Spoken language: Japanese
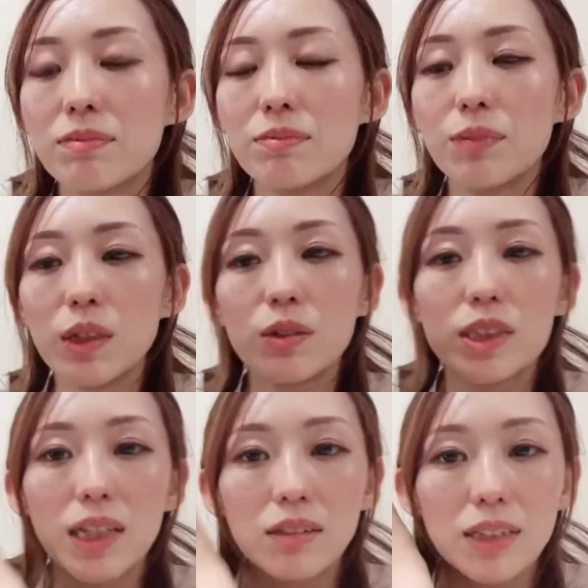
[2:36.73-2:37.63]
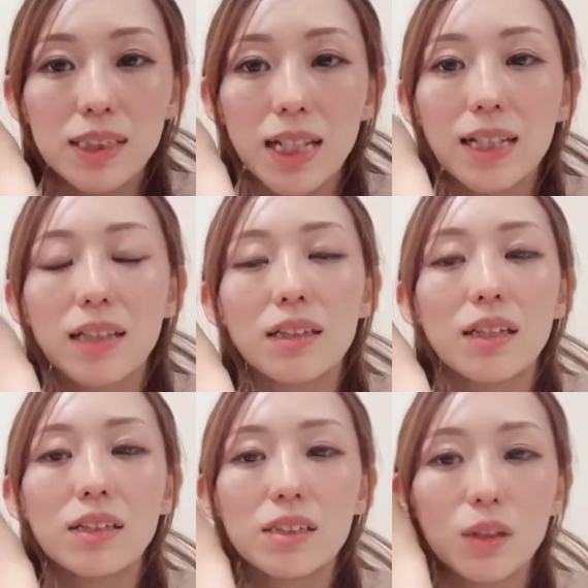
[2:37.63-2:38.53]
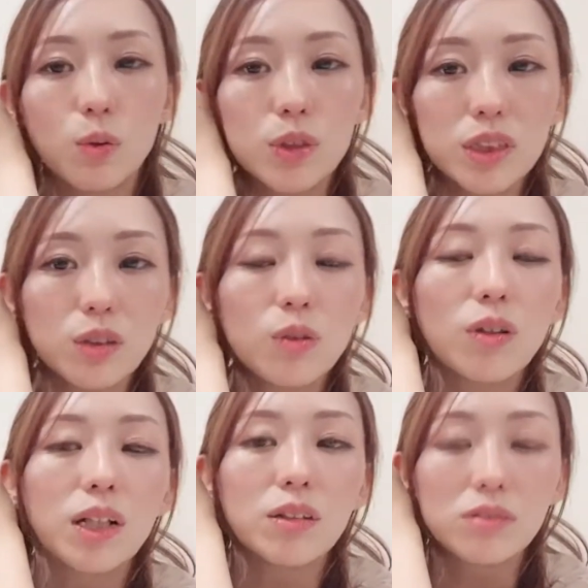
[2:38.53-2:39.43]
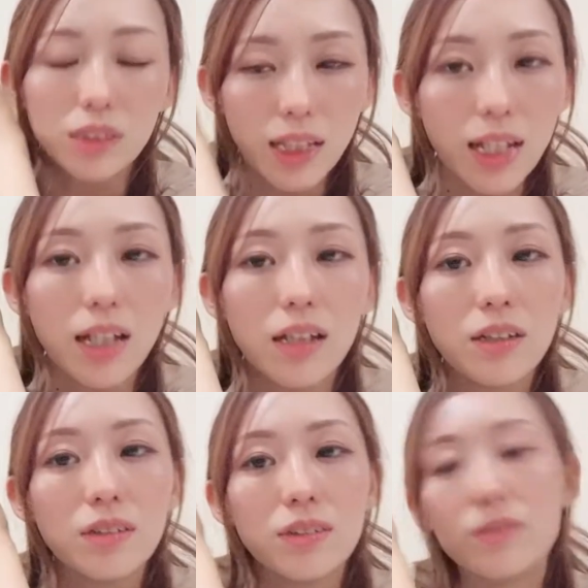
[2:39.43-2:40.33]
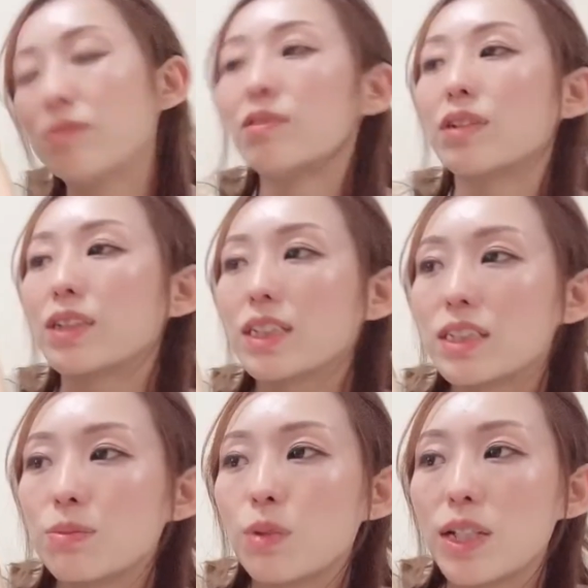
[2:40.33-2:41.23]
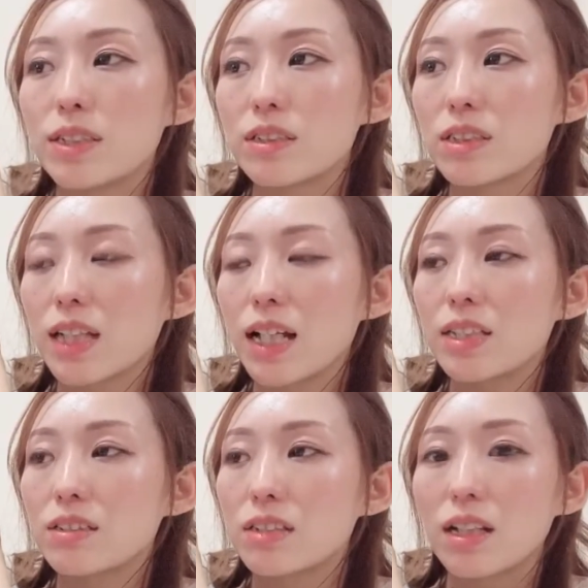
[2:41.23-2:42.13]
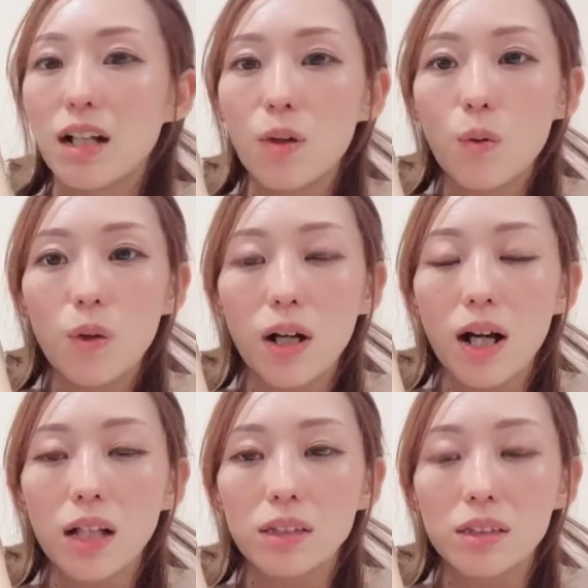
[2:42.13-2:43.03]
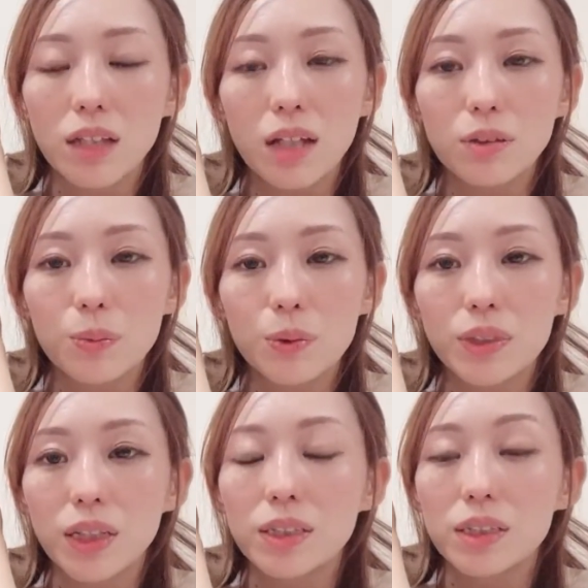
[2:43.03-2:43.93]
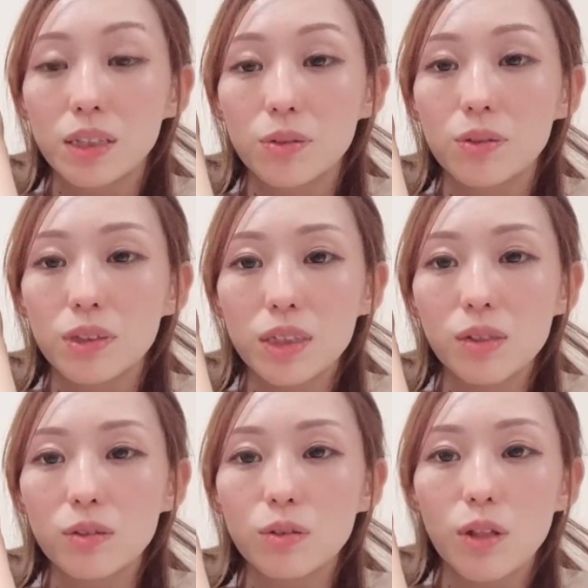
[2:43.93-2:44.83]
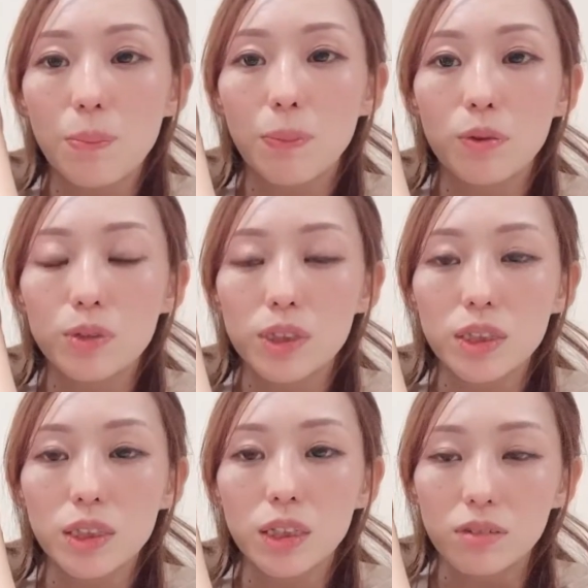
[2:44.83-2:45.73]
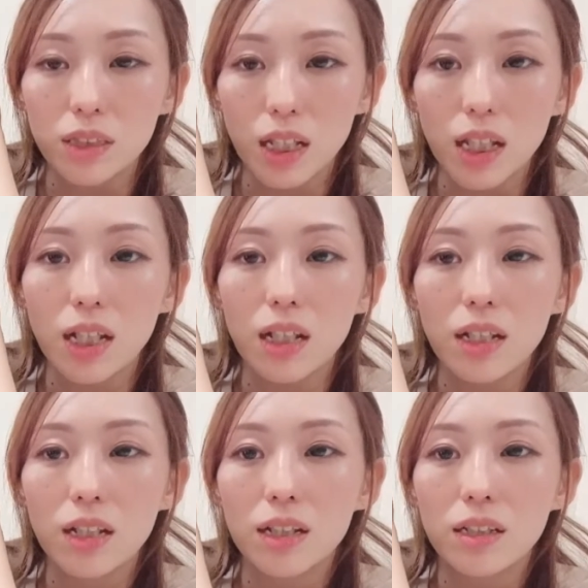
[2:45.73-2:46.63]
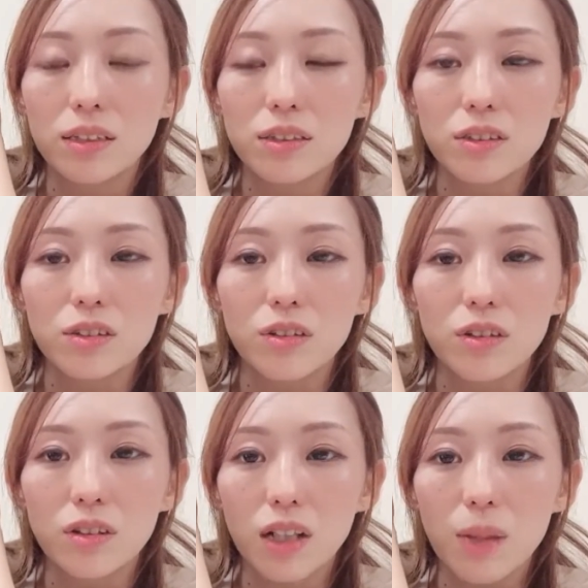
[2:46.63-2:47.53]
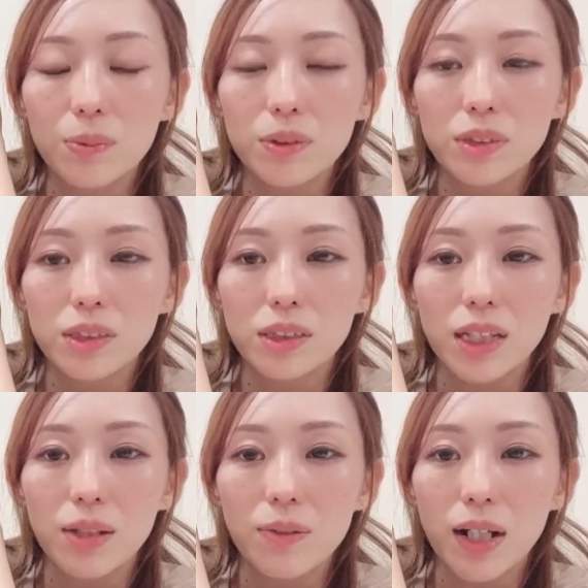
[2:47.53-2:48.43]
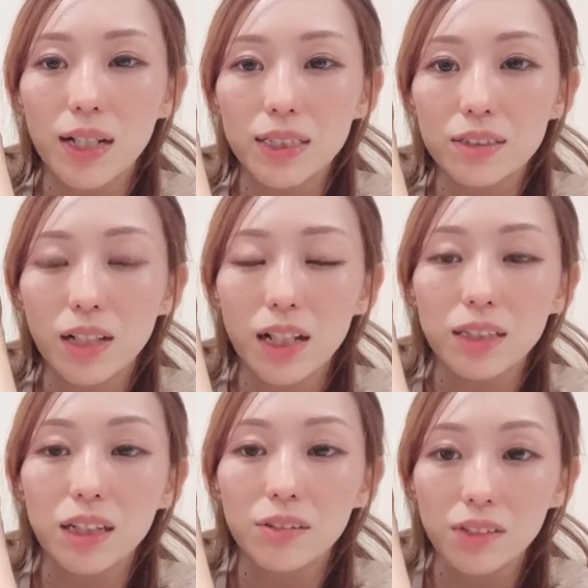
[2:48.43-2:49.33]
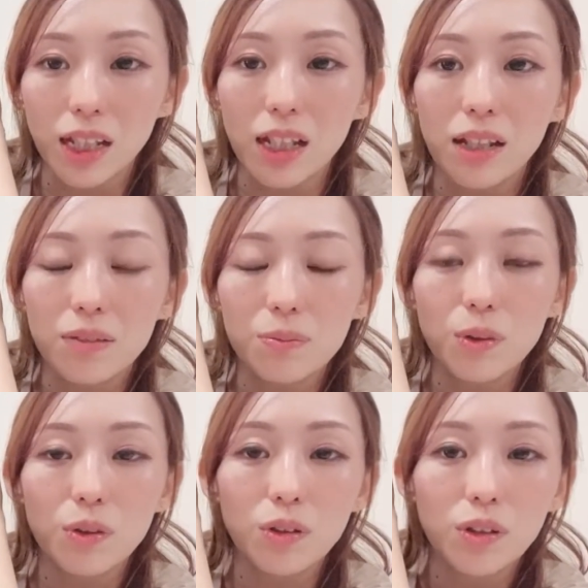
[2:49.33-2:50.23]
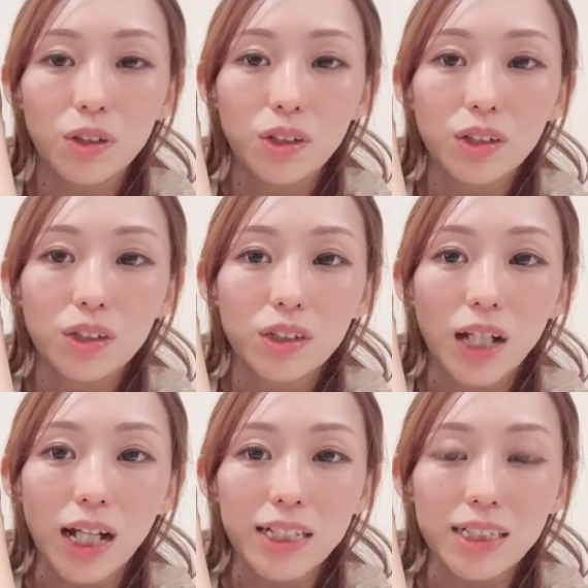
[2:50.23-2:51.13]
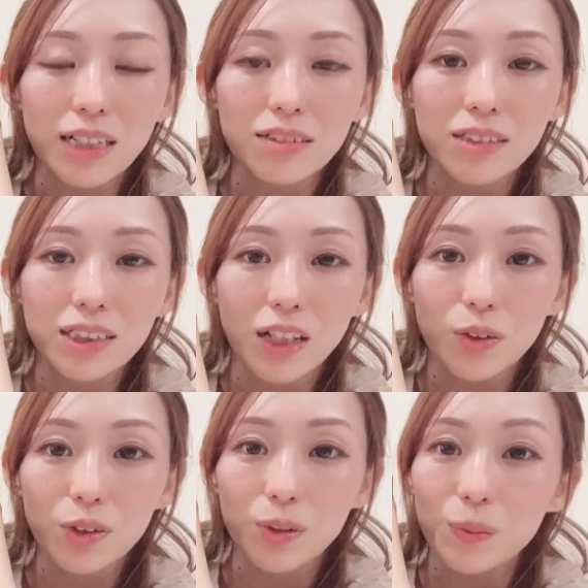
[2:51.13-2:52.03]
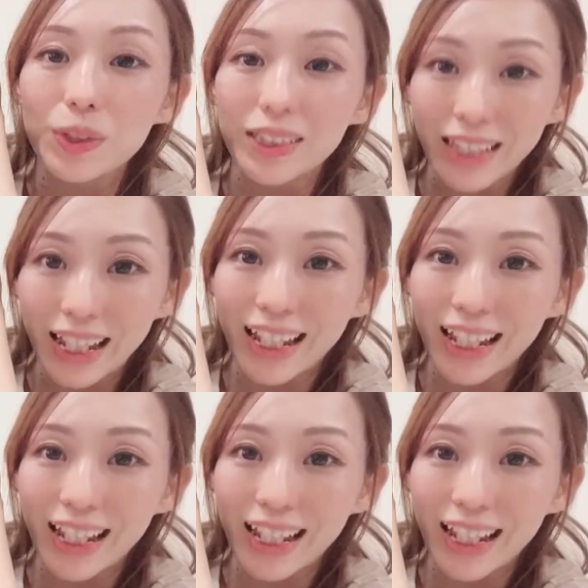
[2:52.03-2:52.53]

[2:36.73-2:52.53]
もう一個違うデザインあったんですけどこっちの方が良くて私も S サイズで買おうかなと思ったんですけど白黒やっぱ欲しいってちょっとかぶって分かりづらかったのでもう拝借しちゃおうと思って